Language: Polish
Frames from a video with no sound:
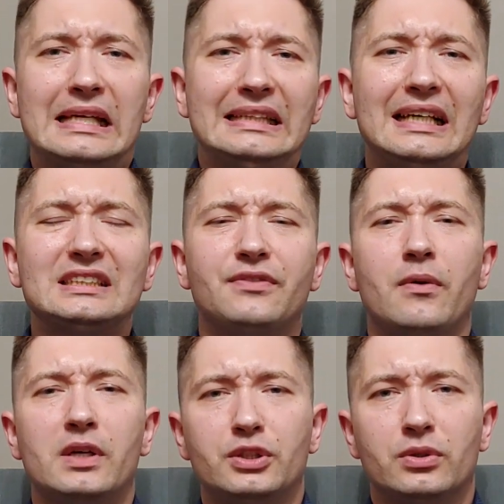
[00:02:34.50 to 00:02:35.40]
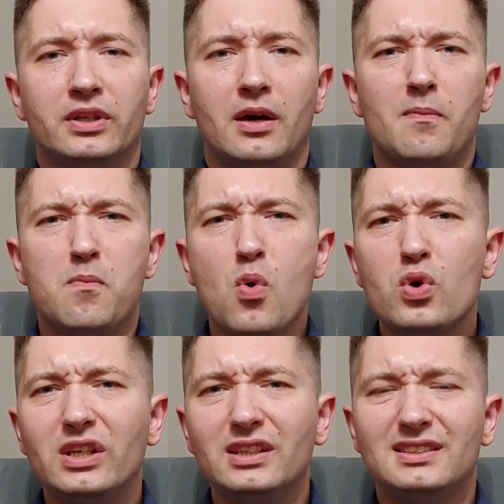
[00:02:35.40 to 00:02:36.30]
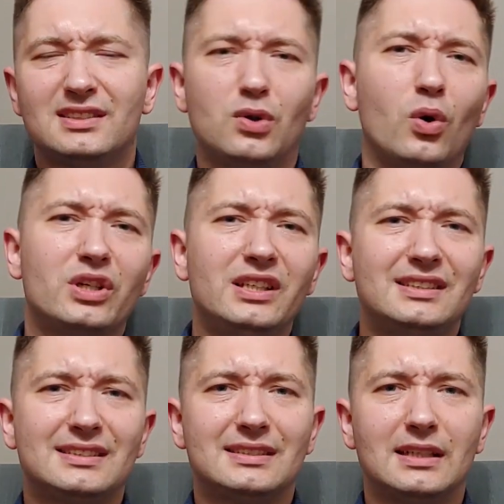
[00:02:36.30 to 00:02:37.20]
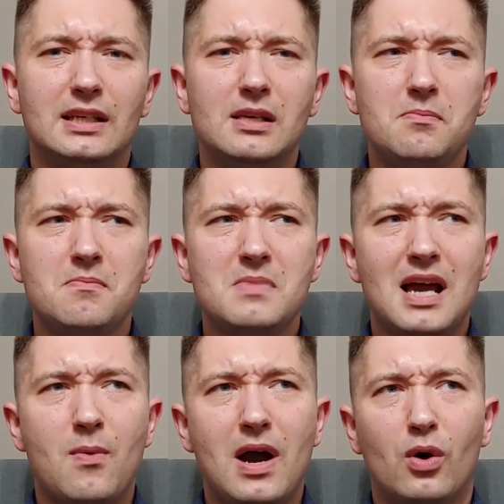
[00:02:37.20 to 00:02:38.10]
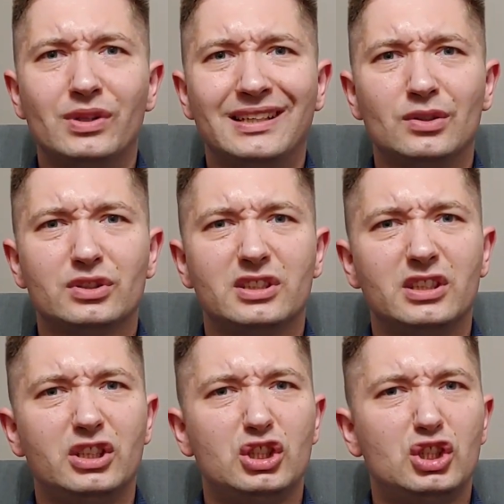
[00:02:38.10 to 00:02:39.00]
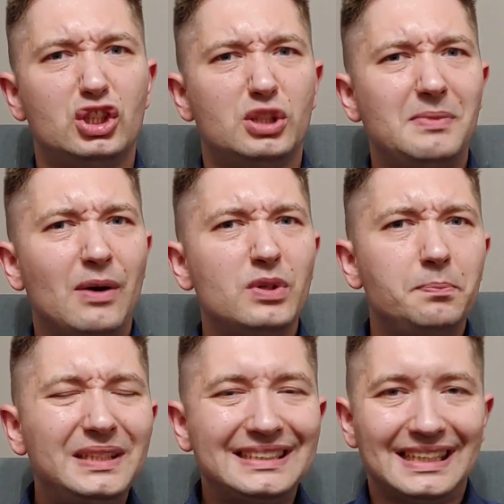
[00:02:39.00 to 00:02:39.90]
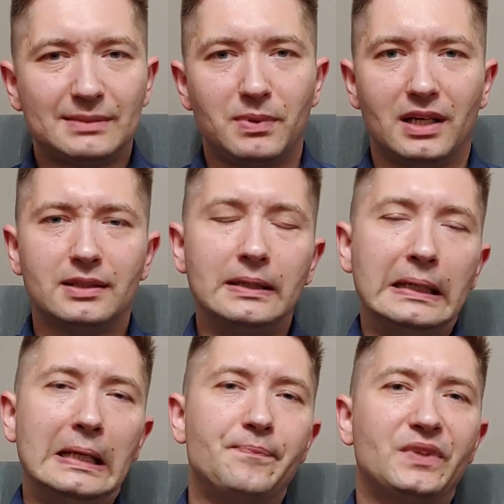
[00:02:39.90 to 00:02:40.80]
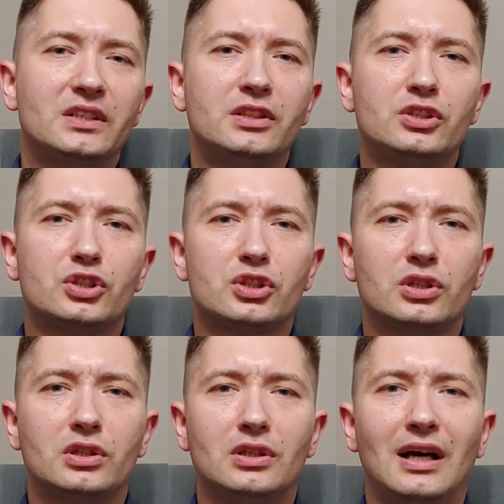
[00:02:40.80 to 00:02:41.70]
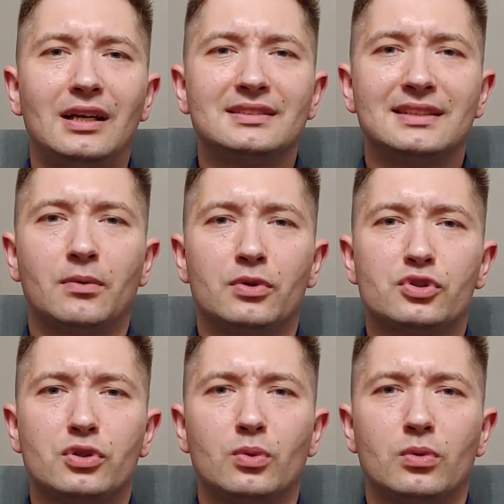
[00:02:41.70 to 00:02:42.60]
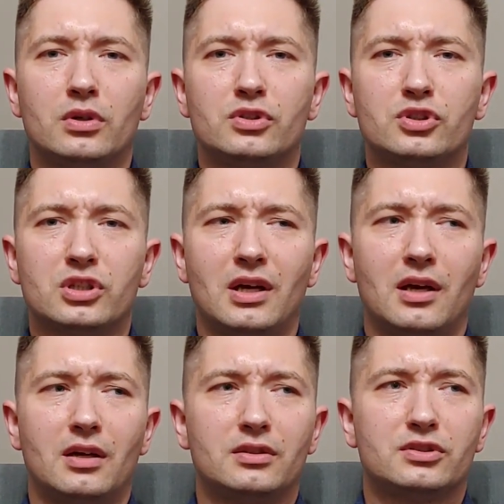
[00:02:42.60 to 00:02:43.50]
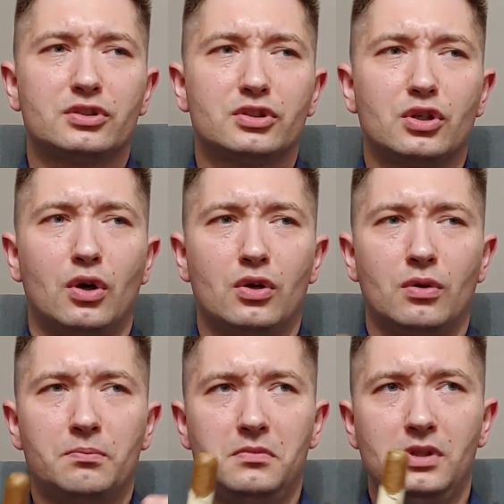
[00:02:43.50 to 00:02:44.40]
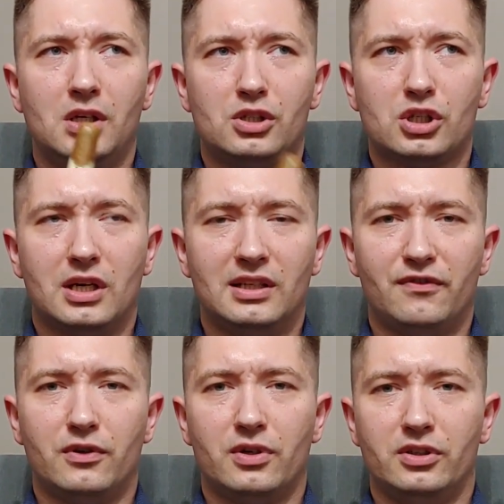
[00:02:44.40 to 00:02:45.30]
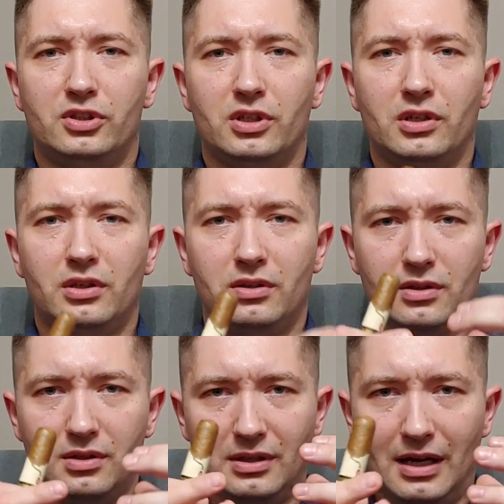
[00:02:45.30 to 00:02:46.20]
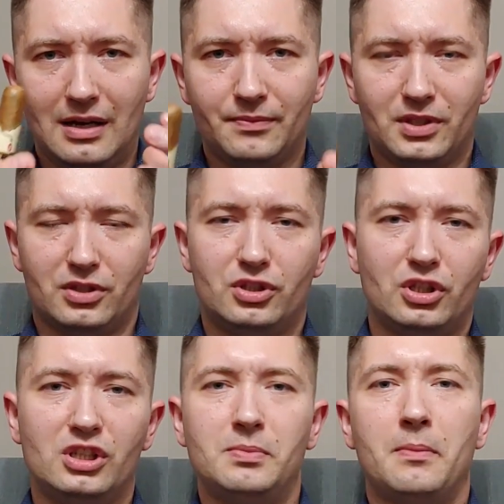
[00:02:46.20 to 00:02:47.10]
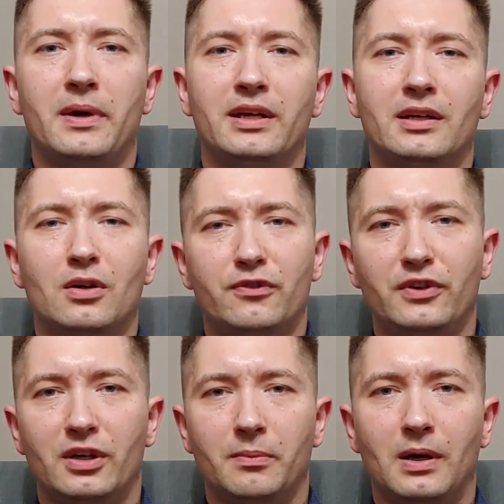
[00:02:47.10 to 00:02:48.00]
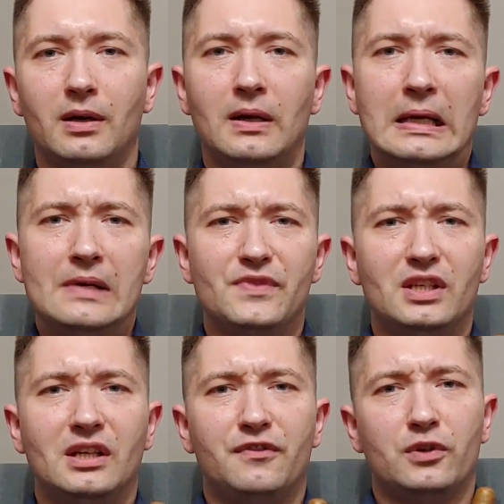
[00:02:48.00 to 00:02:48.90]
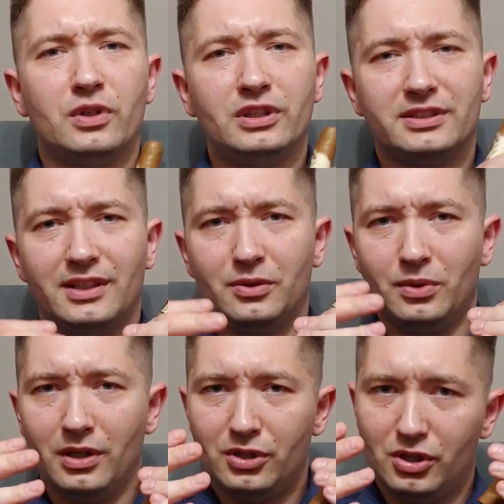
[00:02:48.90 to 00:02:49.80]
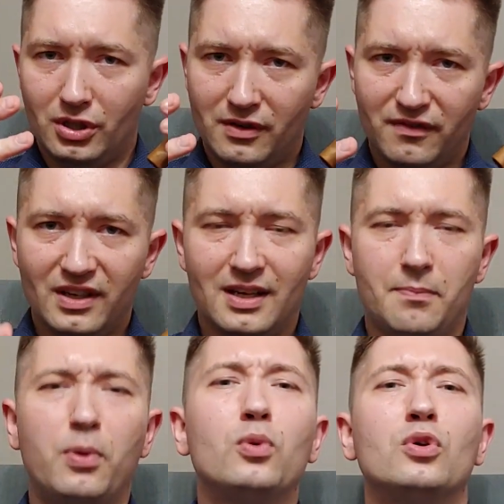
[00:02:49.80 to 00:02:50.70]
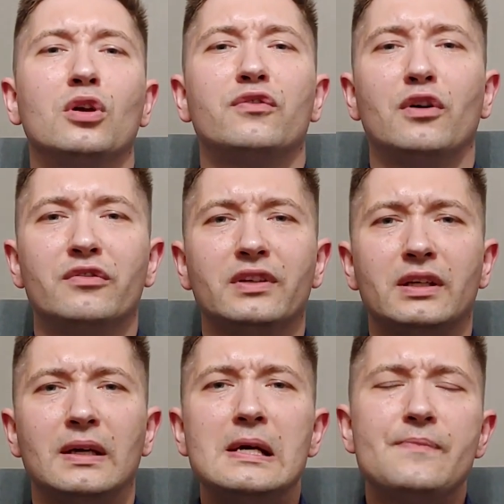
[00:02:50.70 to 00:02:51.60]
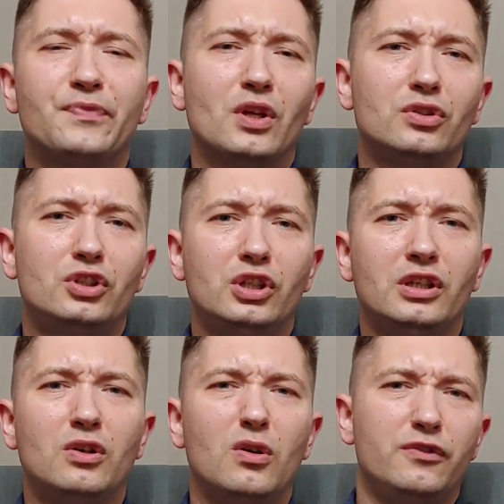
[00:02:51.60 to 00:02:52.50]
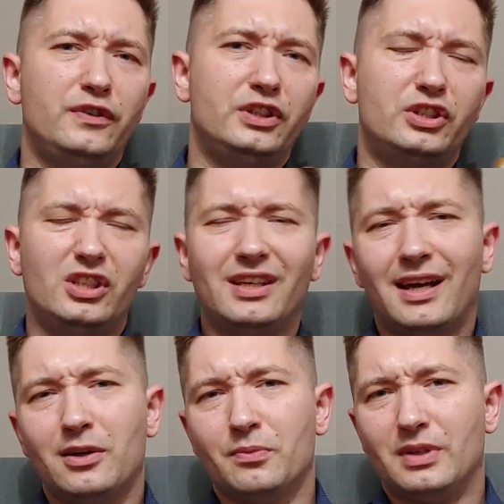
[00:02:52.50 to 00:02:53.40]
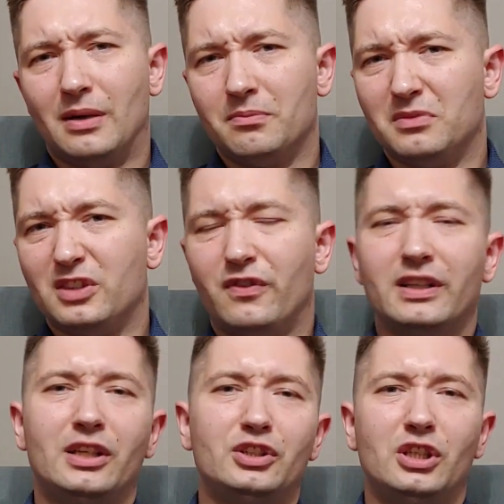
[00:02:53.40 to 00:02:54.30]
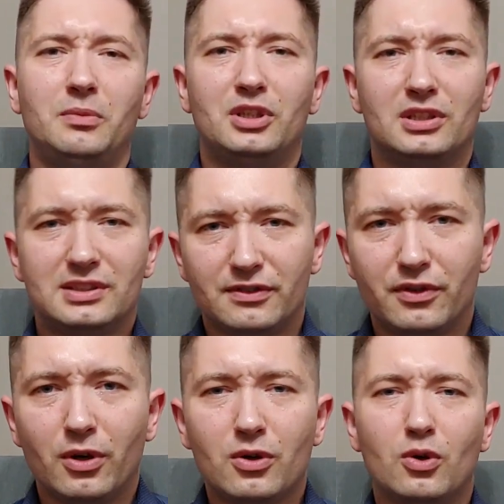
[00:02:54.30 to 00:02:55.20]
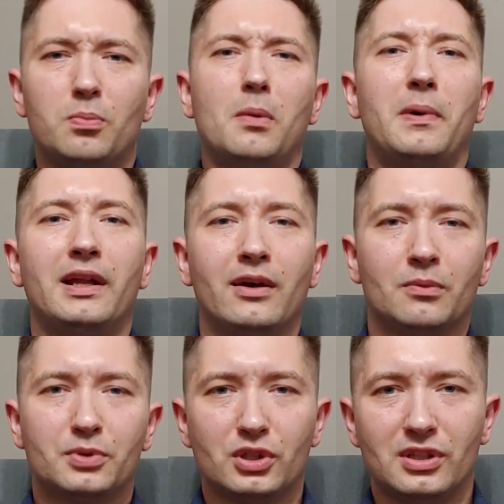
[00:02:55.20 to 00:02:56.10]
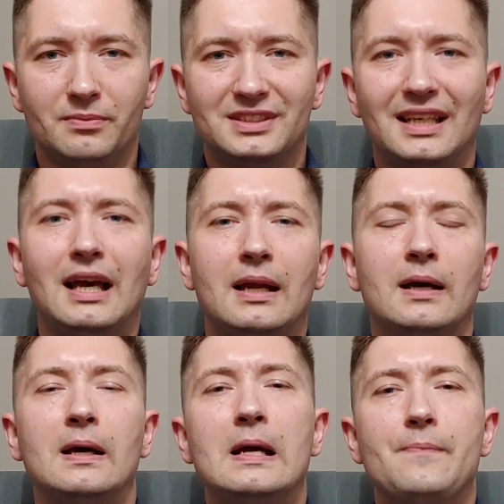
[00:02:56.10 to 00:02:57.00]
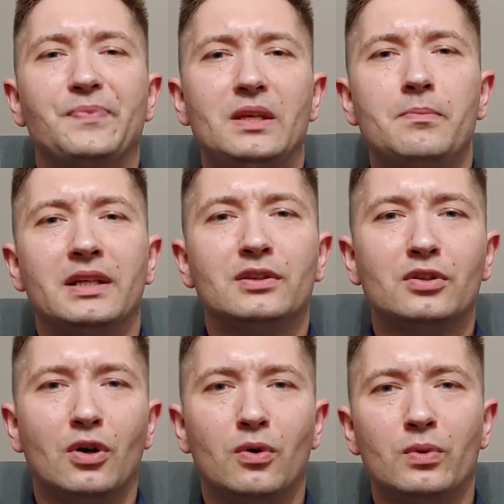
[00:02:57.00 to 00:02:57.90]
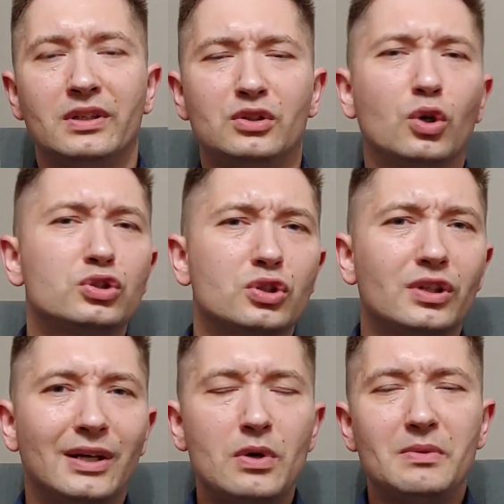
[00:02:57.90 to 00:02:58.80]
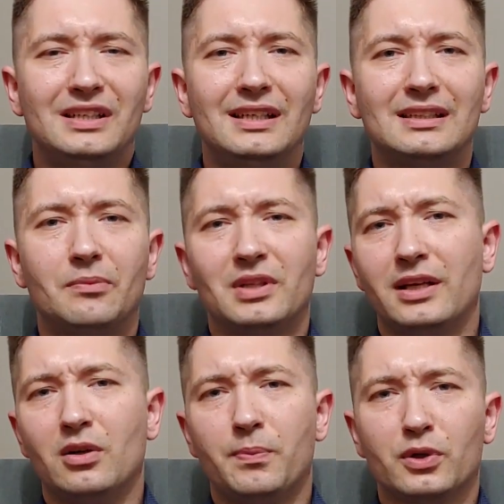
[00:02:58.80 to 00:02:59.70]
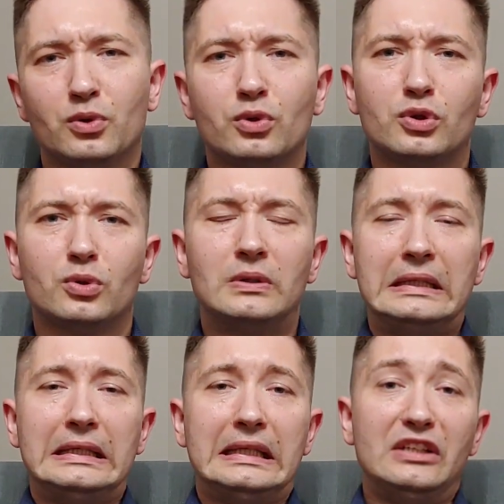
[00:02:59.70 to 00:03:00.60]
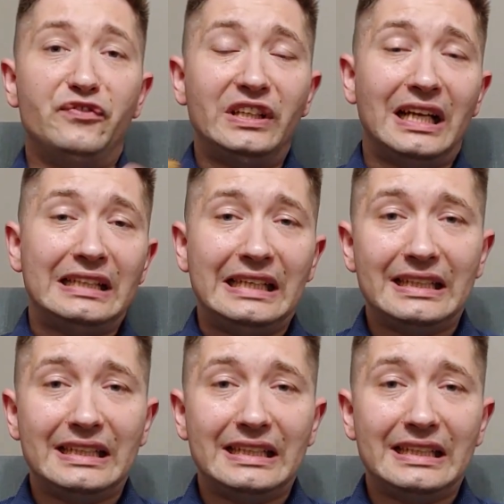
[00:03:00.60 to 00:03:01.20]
Nazywała się ona Boogie Stogis i miała ona dosyć śmiały biznesplan, gdyż Alan założył, że skoro mieszka na Florydzie, tam też siedzibę ma jego firma i na Florydzie znajduje się wiele pól golfowych, to ci golfiści grają tam 12 miesięcy w roku, popalają przy tym cygara i będą doskonałym klientem dla jego produktu. E, finalnie